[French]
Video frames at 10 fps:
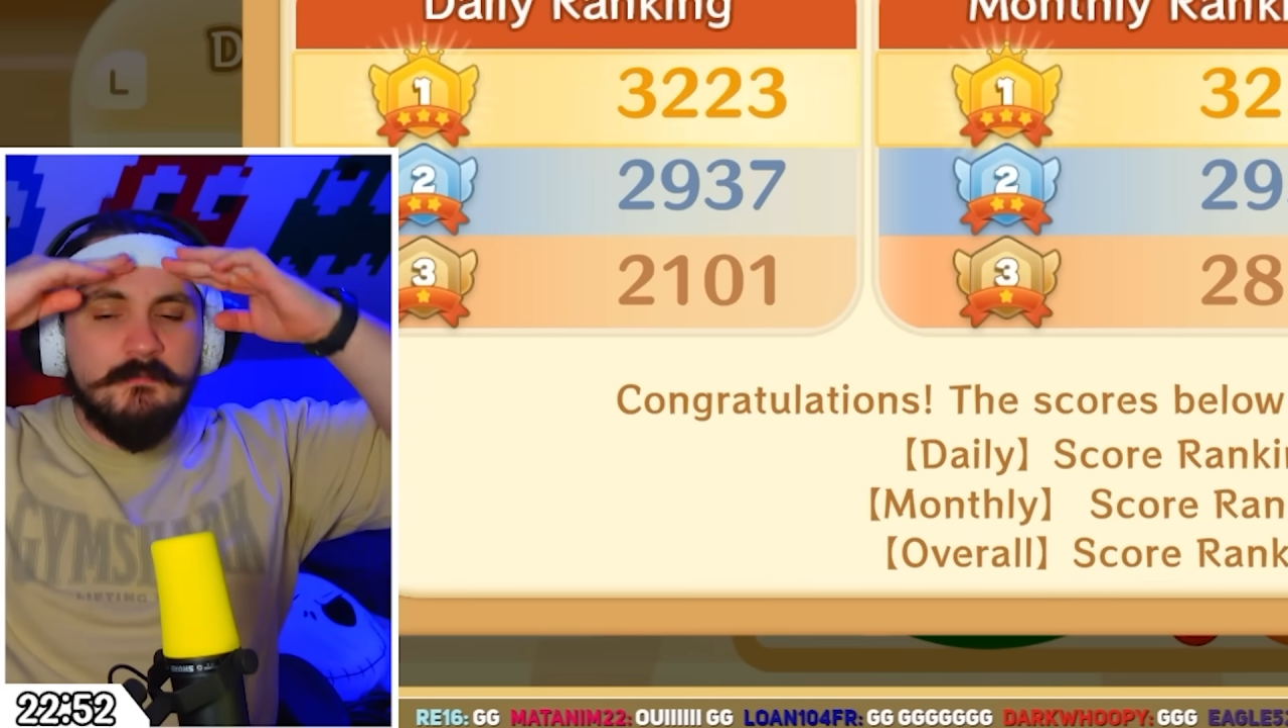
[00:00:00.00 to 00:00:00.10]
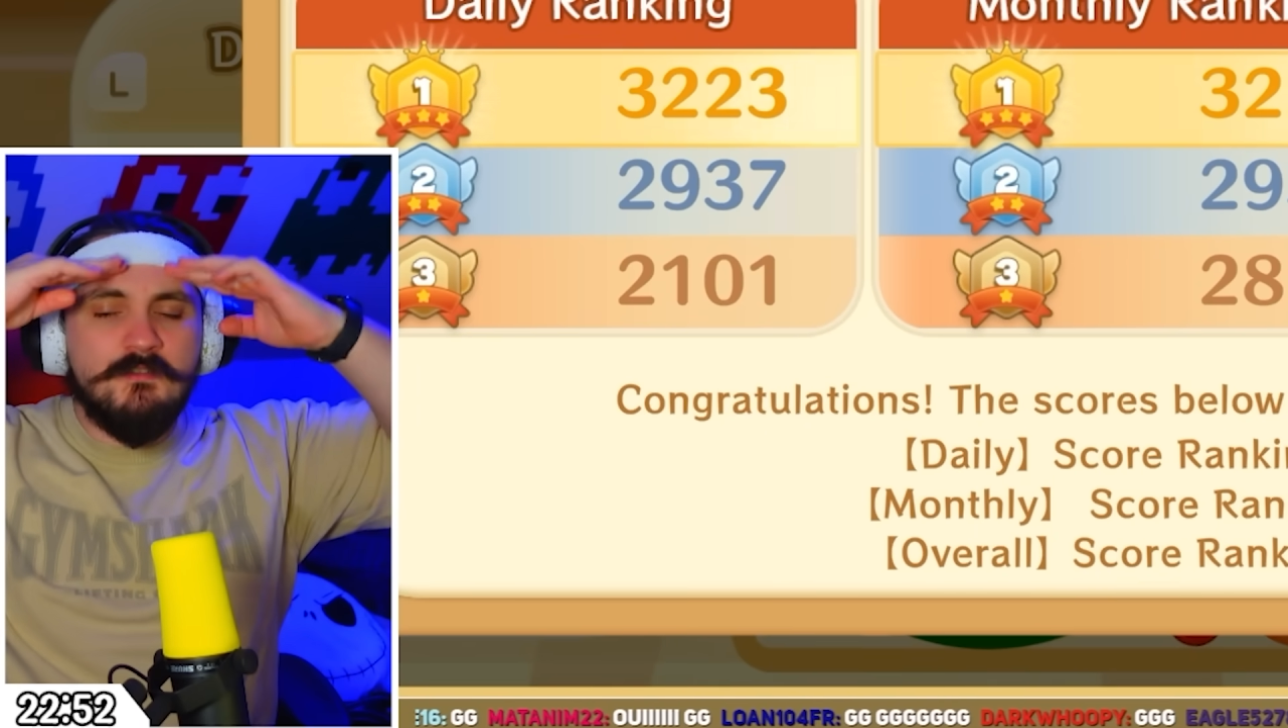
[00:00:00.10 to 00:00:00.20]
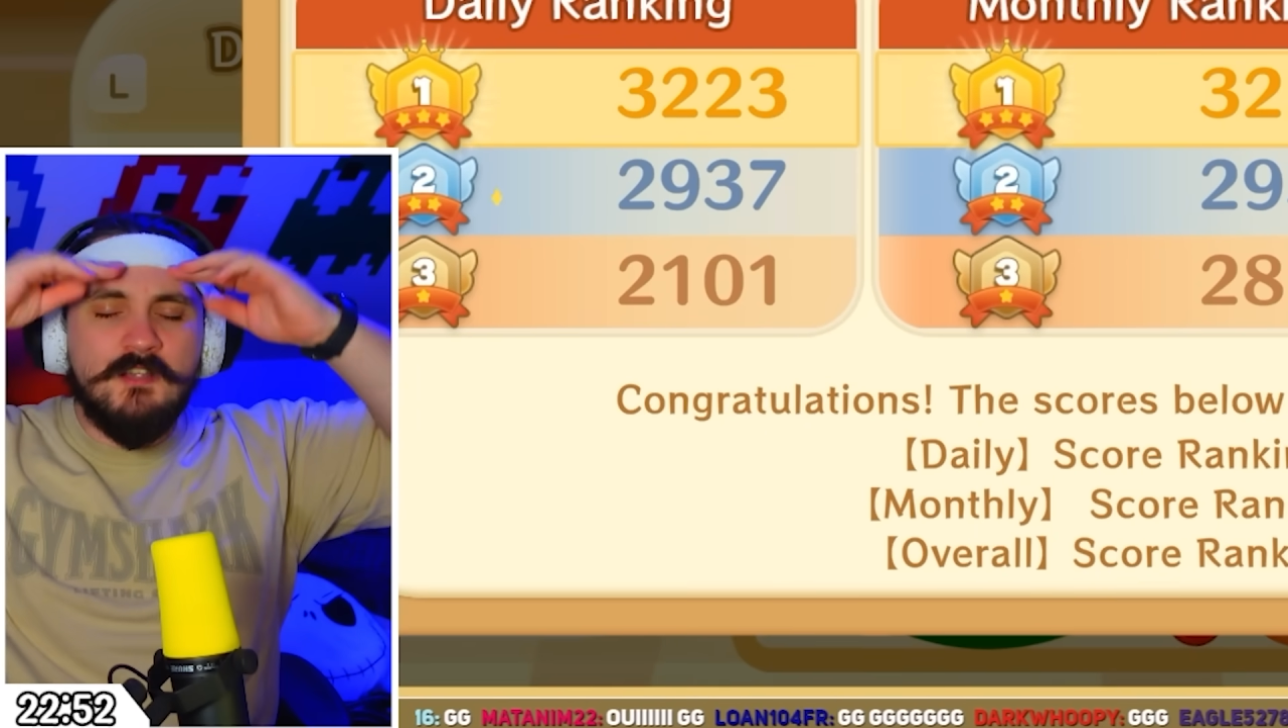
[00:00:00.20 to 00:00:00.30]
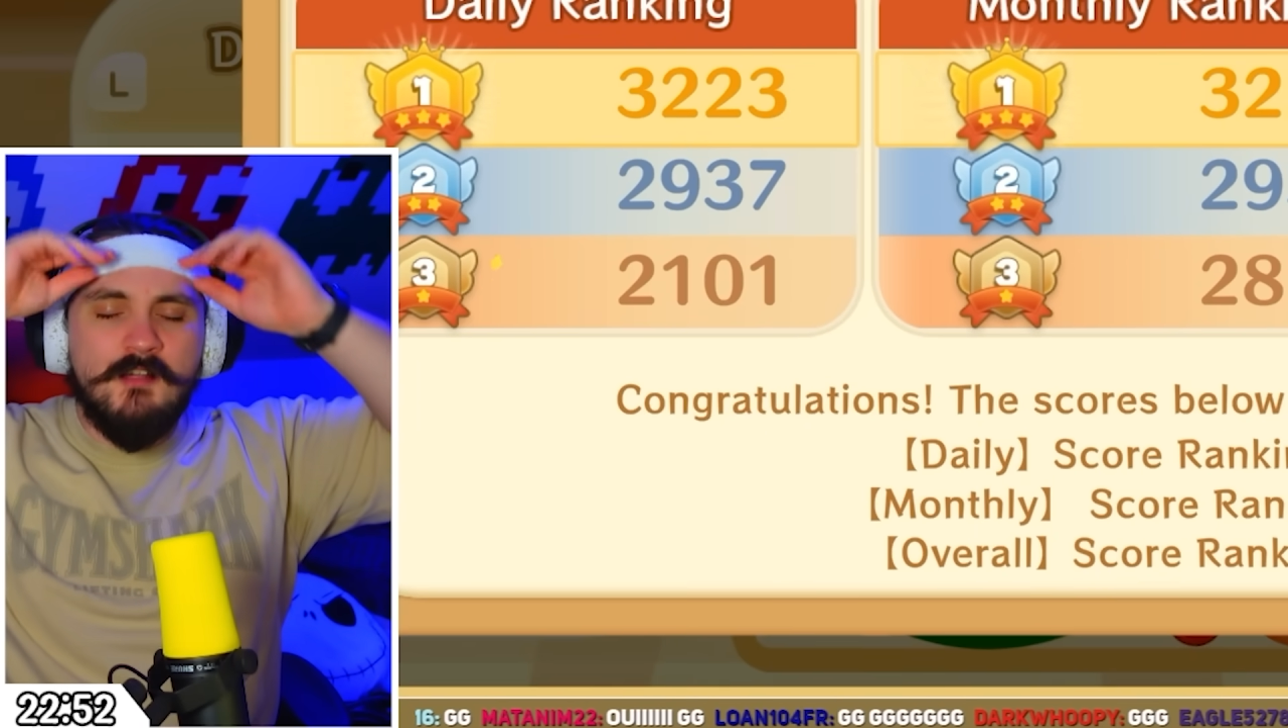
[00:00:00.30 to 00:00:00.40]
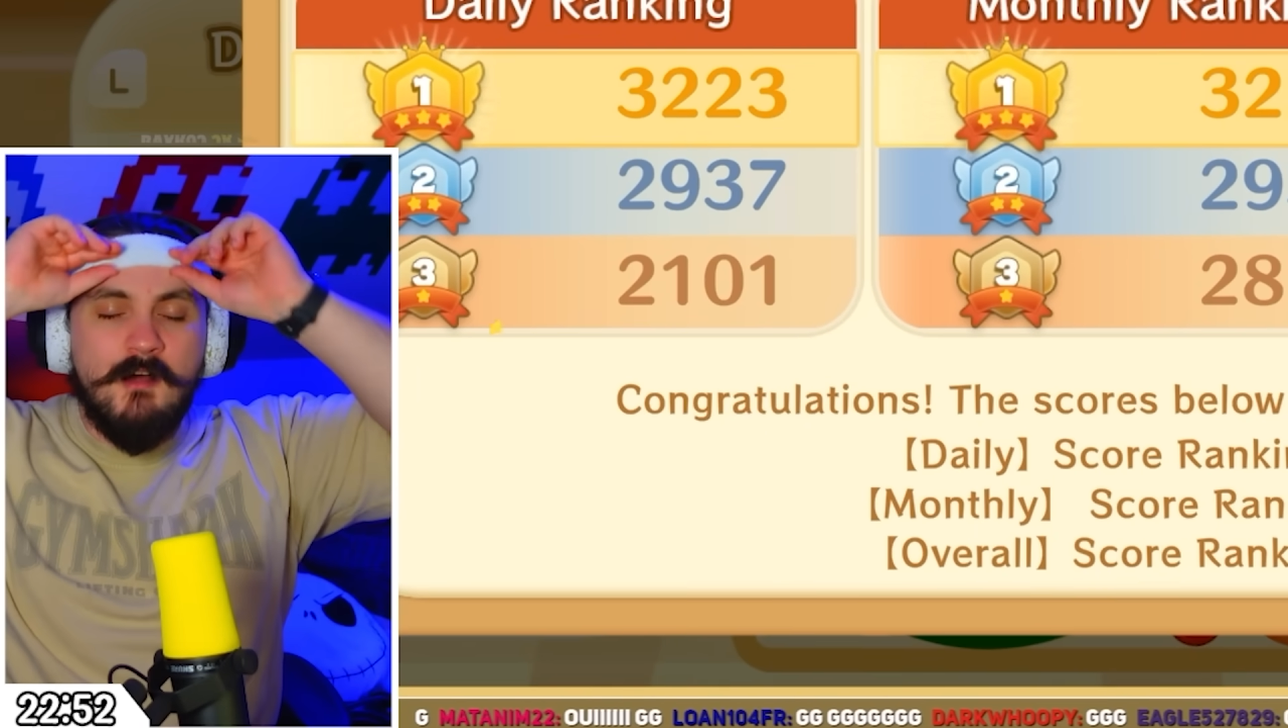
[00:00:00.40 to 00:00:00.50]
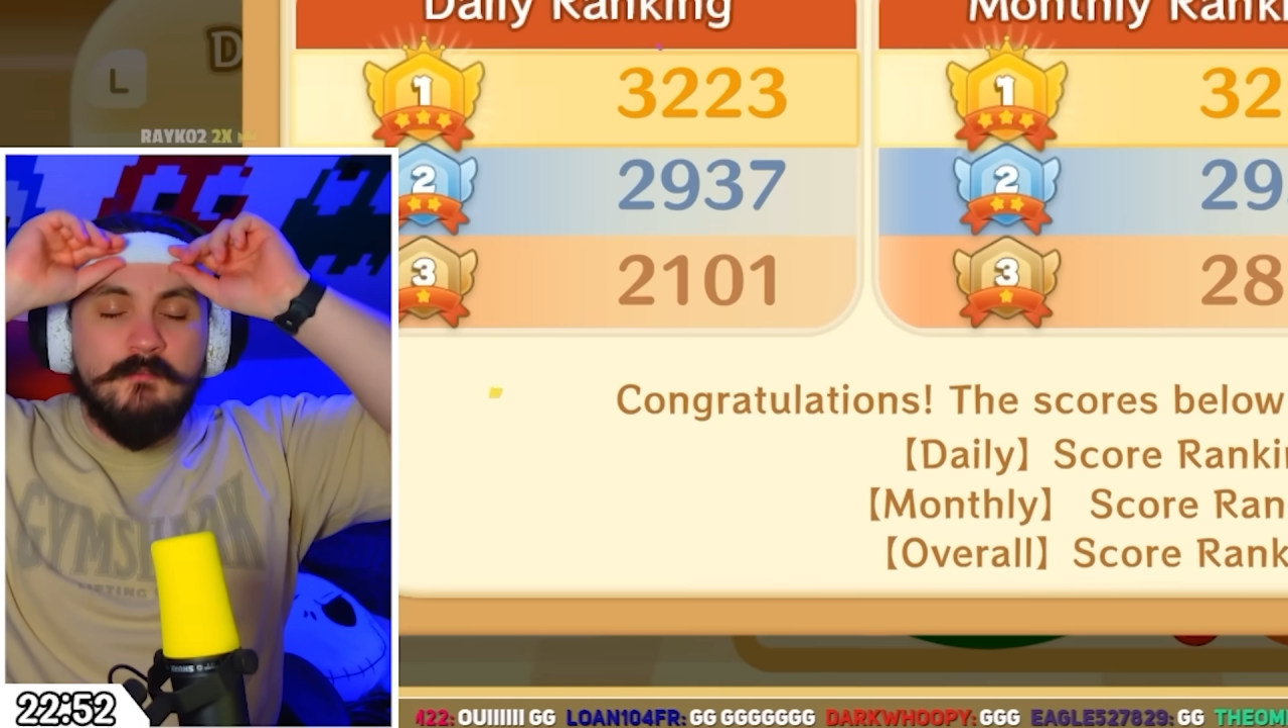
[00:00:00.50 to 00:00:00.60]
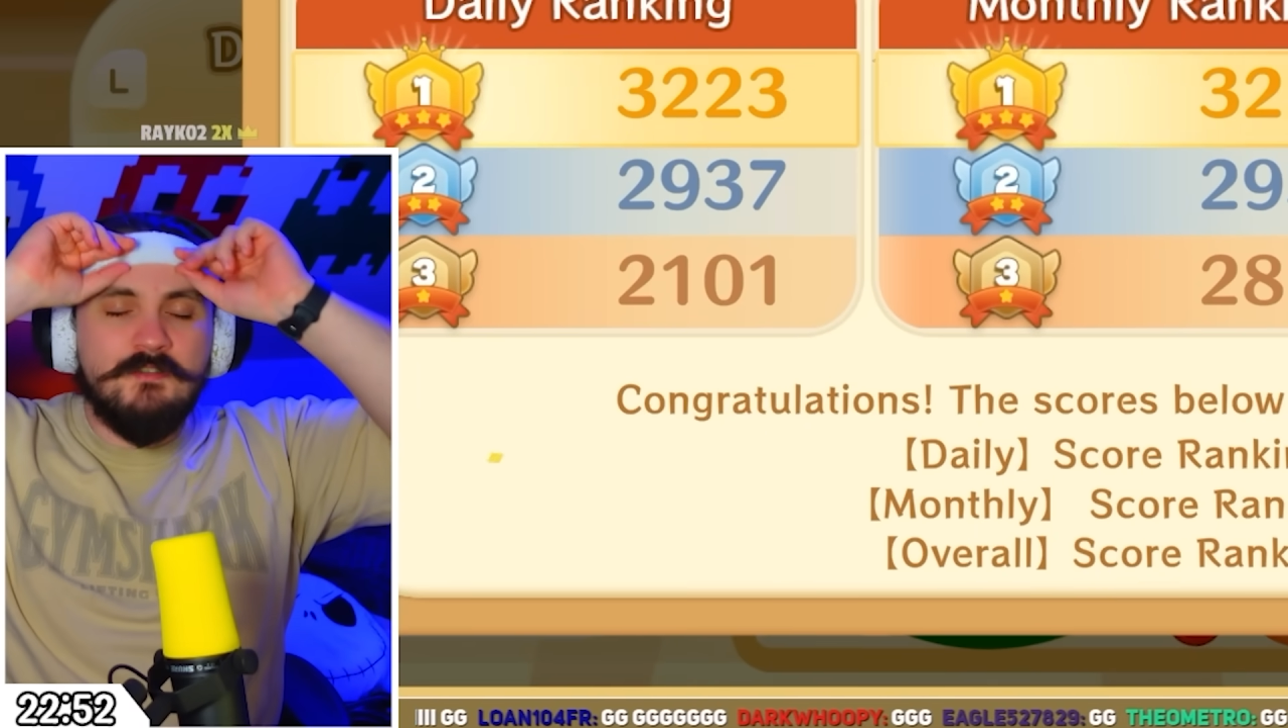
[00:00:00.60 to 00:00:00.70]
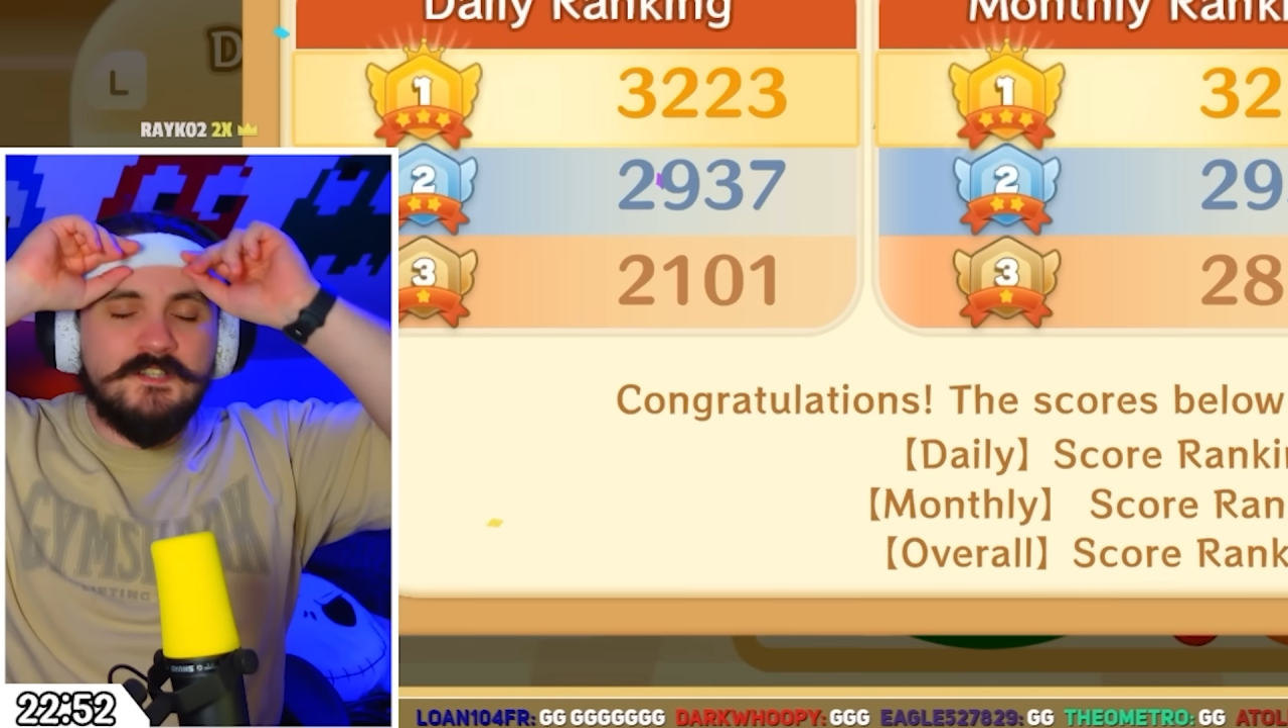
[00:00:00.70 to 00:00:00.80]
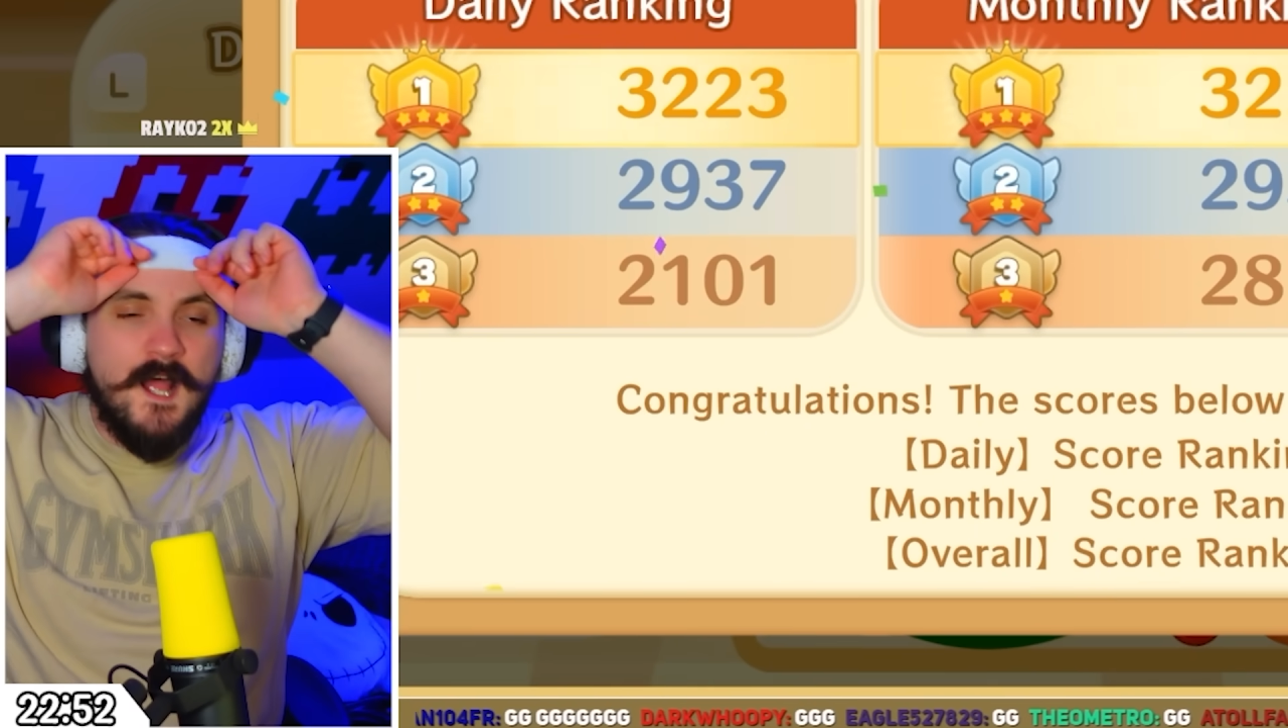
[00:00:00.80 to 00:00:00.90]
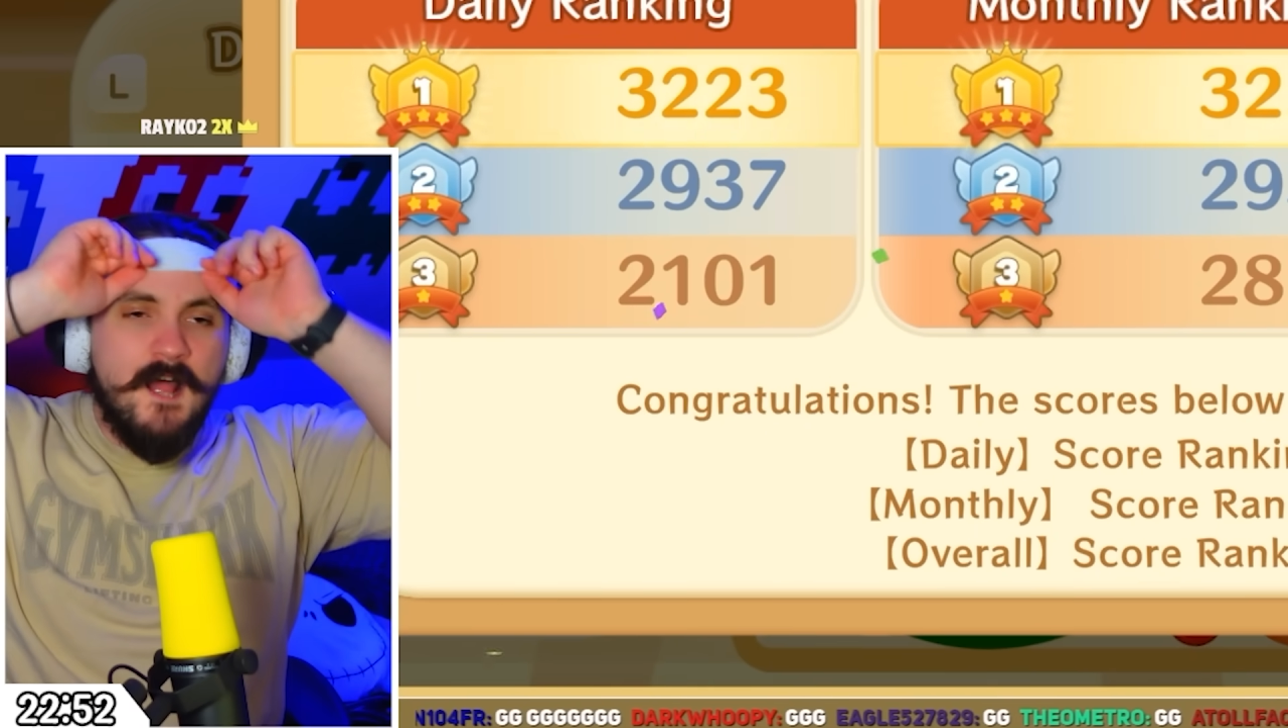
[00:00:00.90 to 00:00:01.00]
messieurs d'avoir
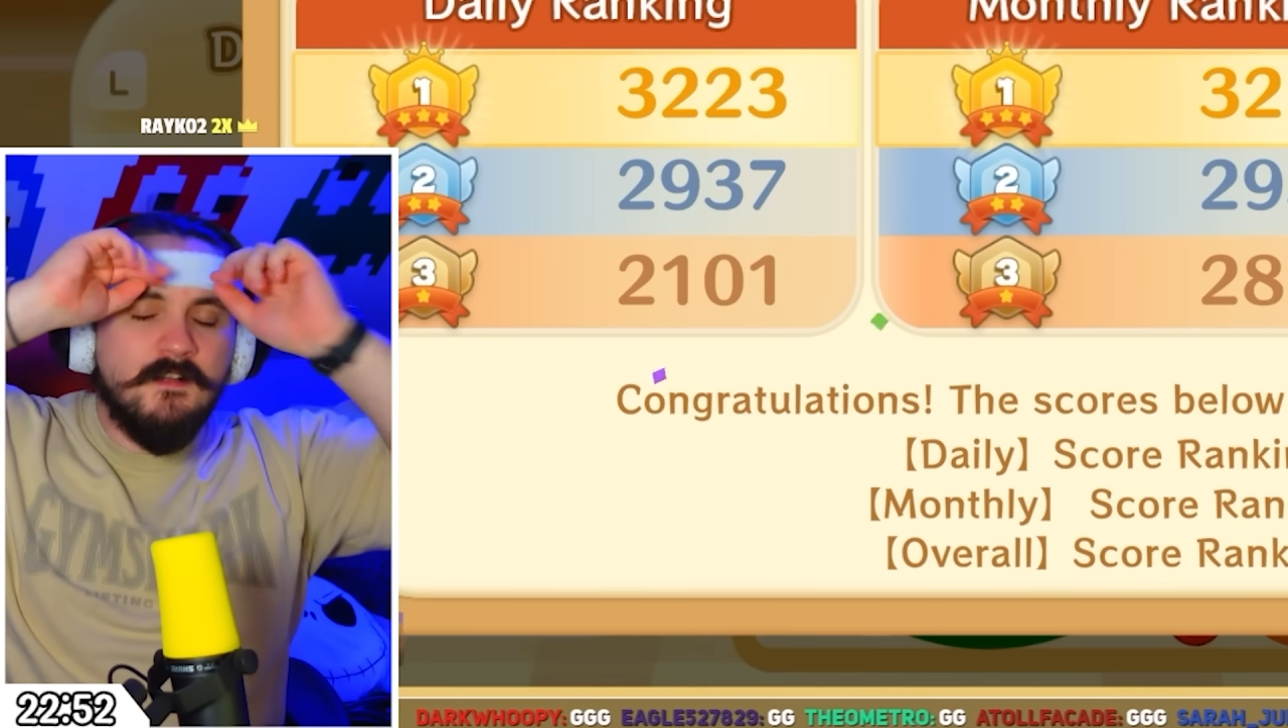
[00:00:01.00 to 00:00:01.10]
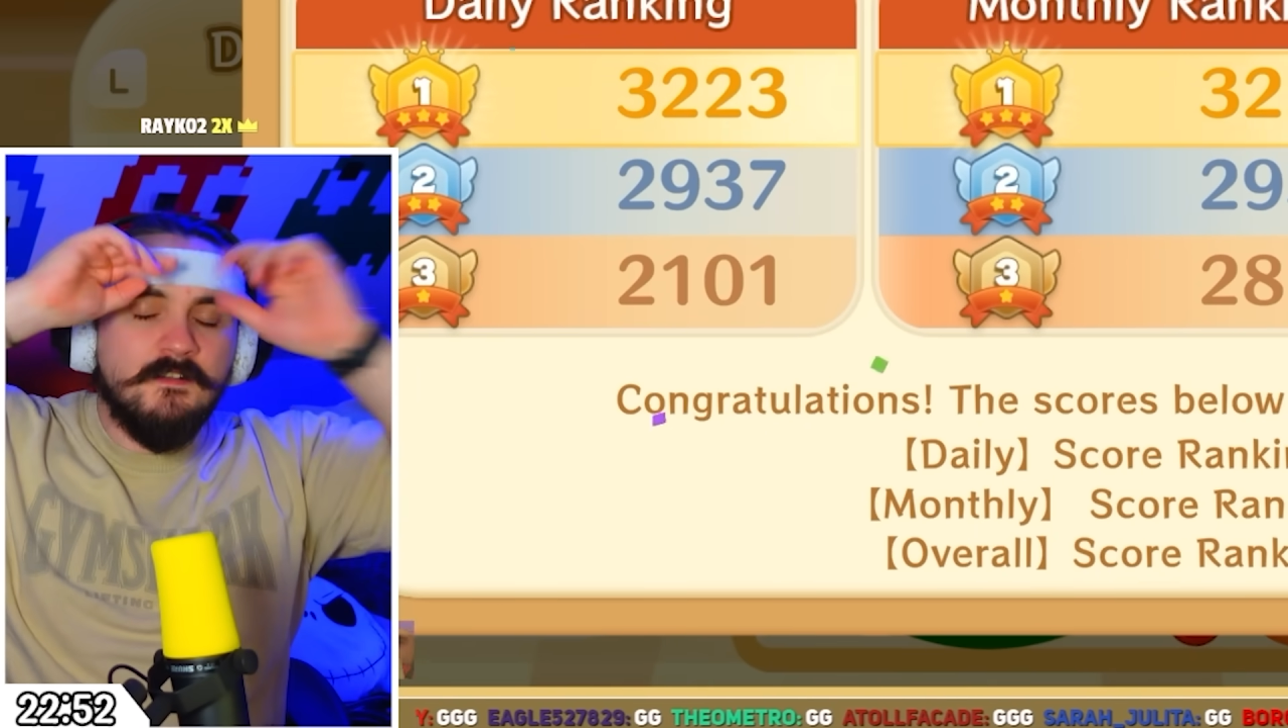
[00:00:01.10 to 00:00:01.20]
vu ça,